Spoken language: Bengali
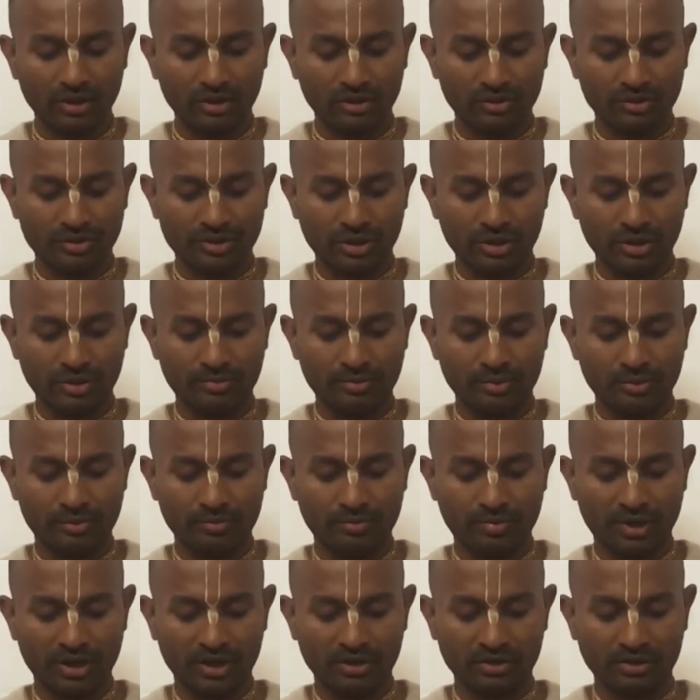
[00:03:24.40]
তো
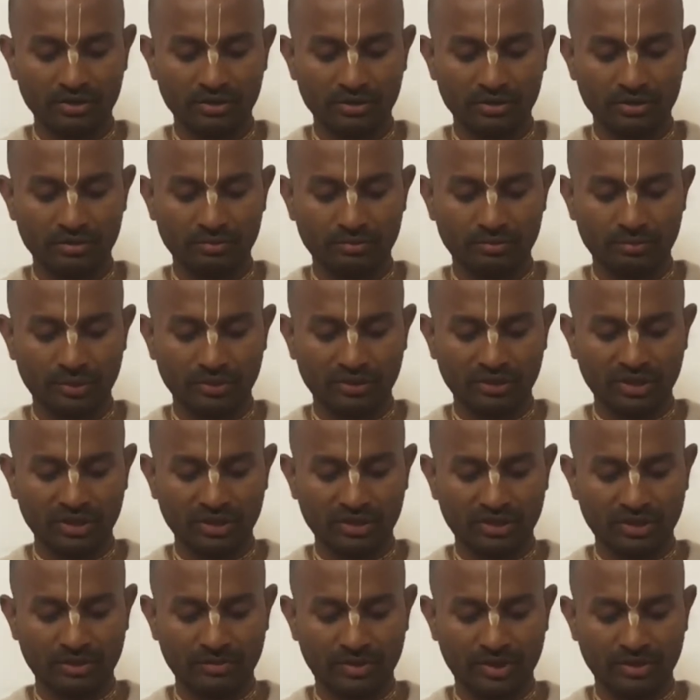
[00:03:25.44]
শিলপ্রভুপাত
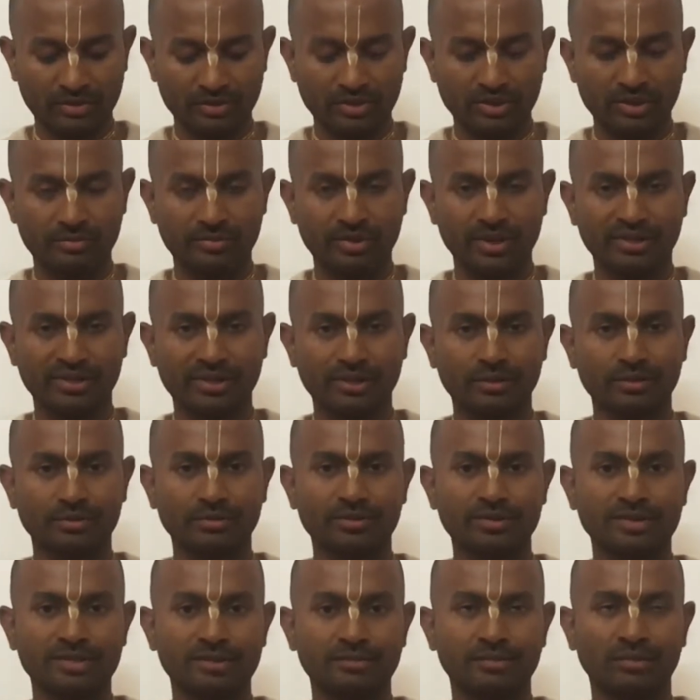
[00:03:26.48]
প্রত্যেকটা মানুষের ব্যক্তিগত
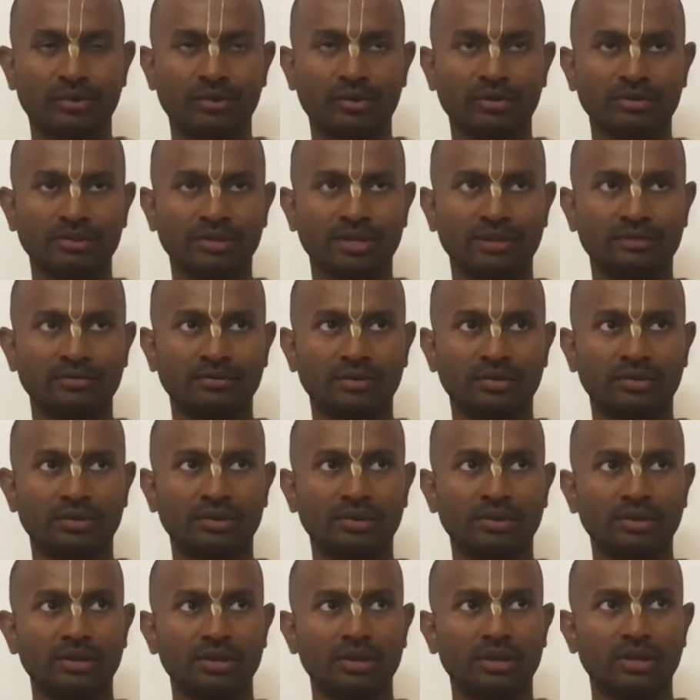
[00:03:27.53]
জীবন এবং
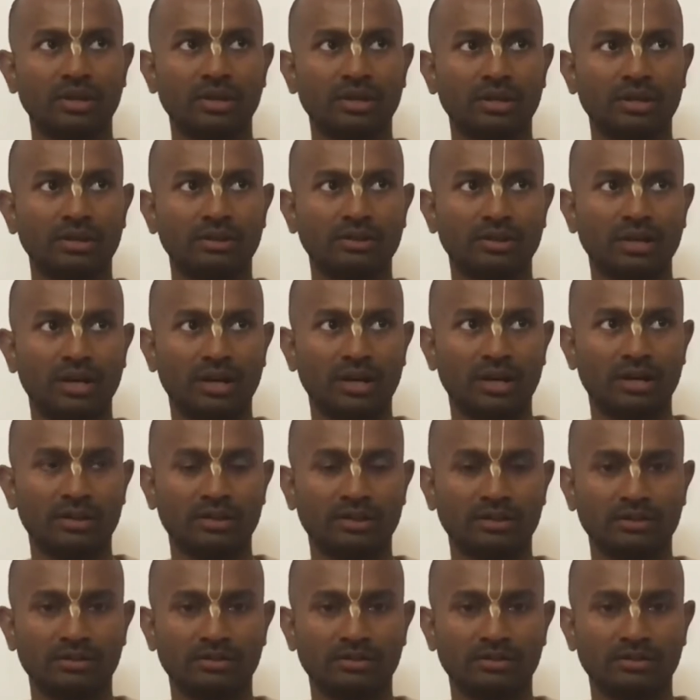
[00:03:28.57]
তার